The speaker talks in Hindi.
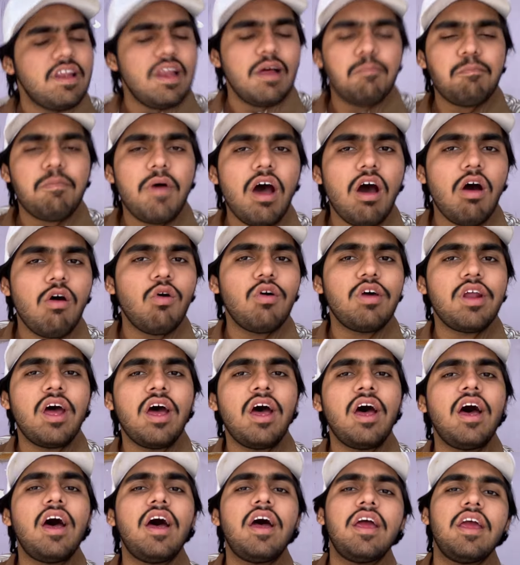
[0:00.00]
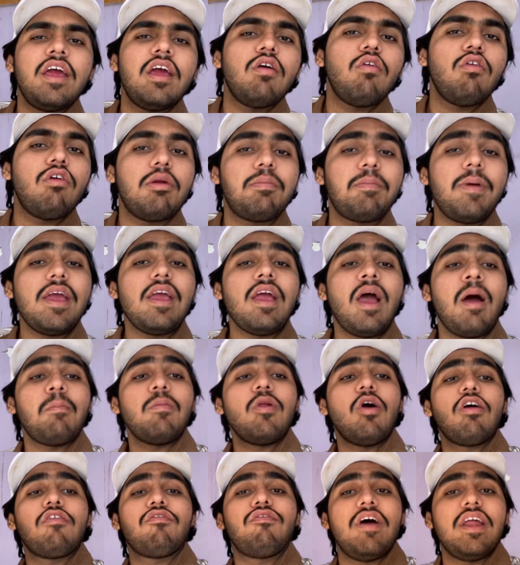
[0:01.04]
लंबा हो रहा है और भाई हम
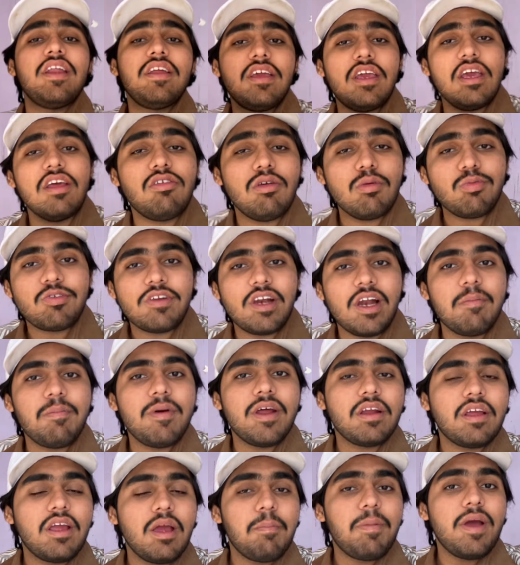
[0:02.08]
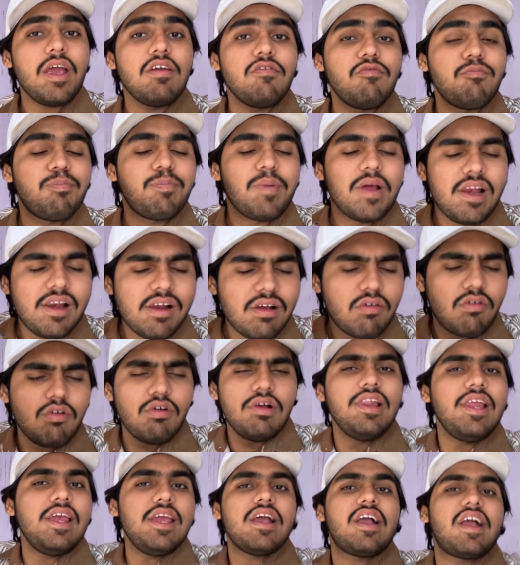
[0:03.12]
लोग वन के सब्सक्राइबर के भाई
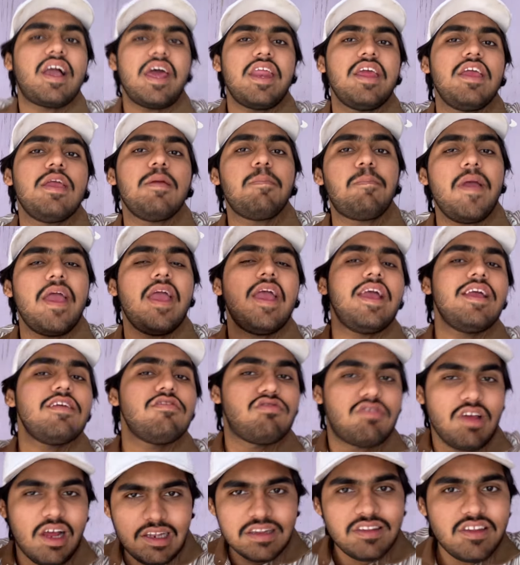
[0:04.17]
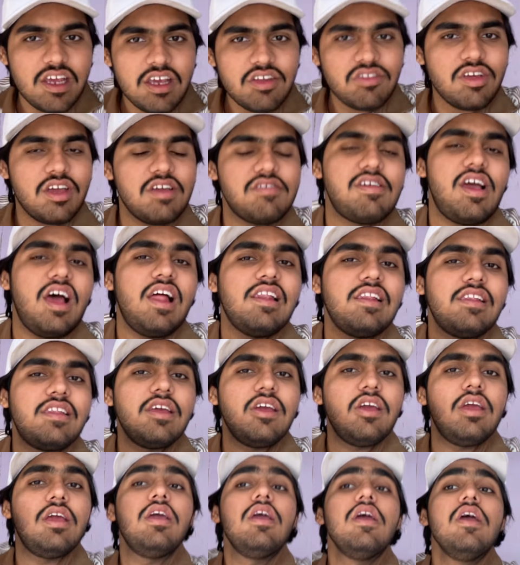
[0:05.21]
बिल्कुल ही करीब हैं जल्दी से
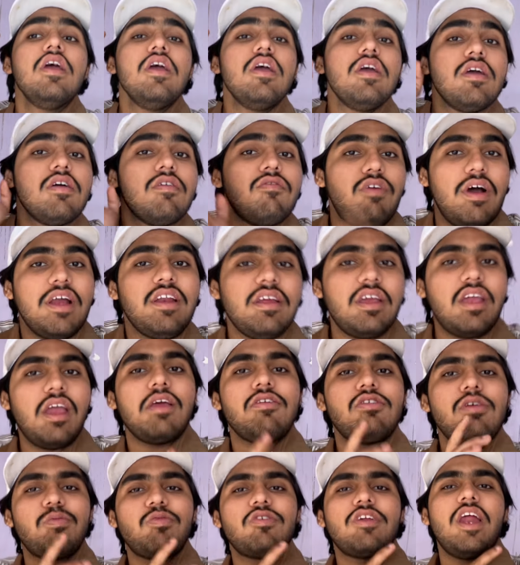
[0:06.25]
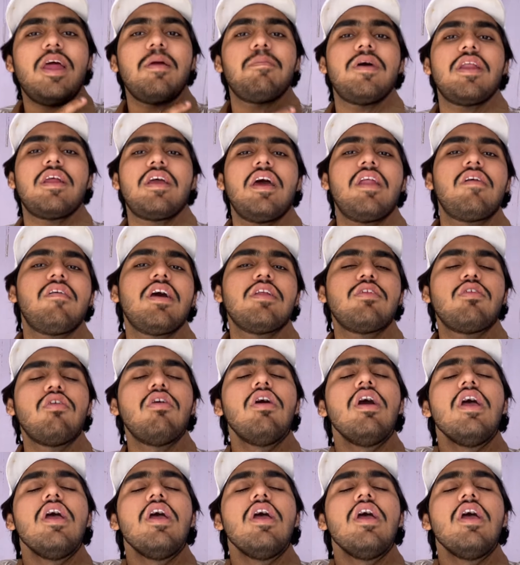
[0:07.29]
जल्दी वन के सब्सक्राइबर करवा दो